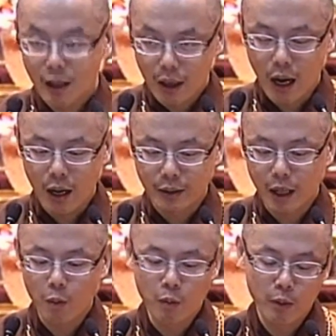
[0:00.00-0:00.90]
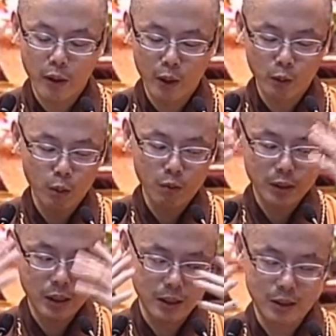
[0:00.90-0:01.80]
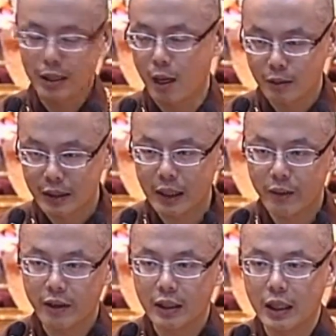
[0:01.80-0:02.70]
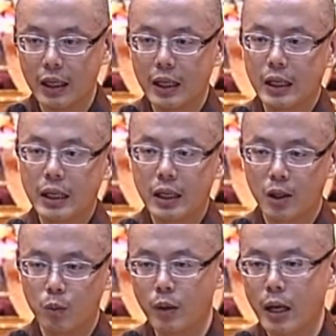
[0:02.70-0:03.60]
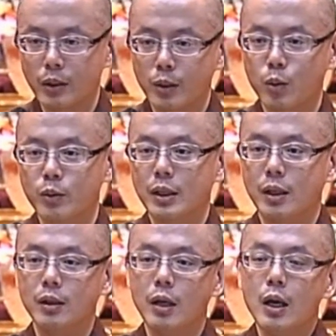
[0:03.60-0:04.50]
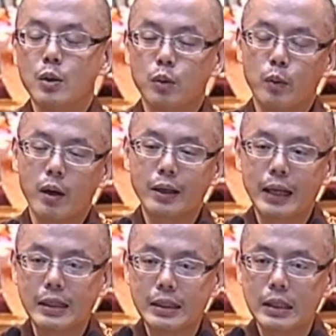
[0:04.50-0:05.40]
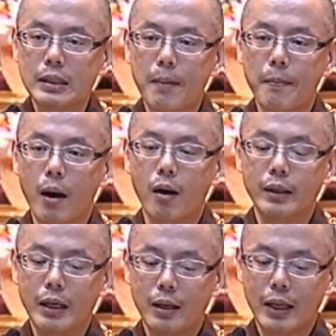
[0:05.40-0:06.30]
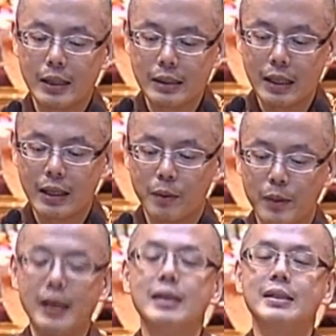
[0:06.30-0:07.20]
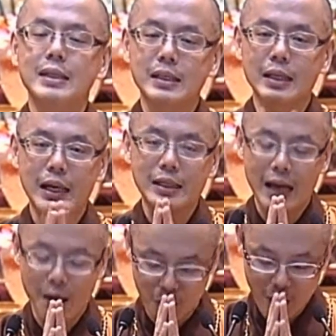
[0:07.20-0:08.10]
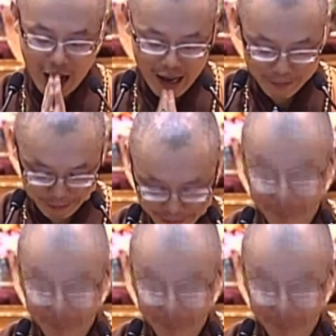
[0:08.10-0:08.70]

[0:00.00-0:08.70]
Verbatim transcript: 啊，那我们会流通整套的 D V D， 利益无量的众生，所以我要感谢三宝，也要感谢各位，谢谢大家，晚安。